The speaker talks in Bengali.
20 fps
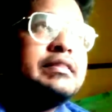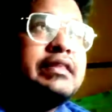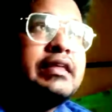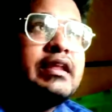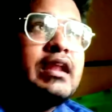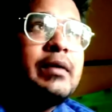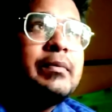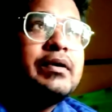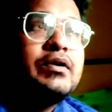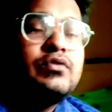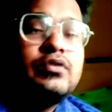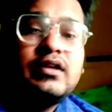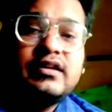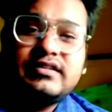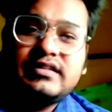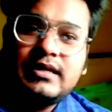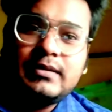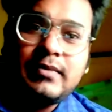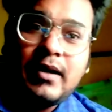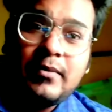দেন আমি
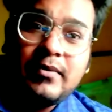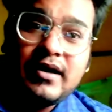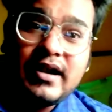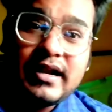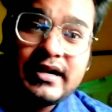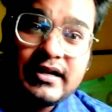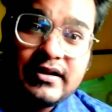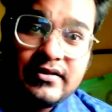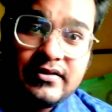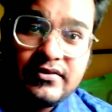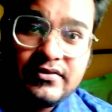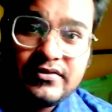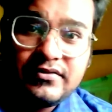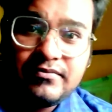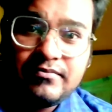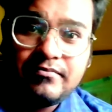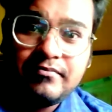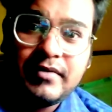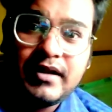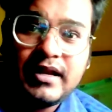খুলেছিলাম আমার একটা
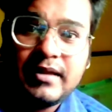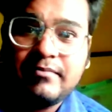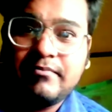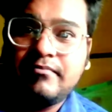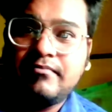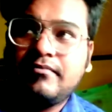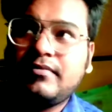মানে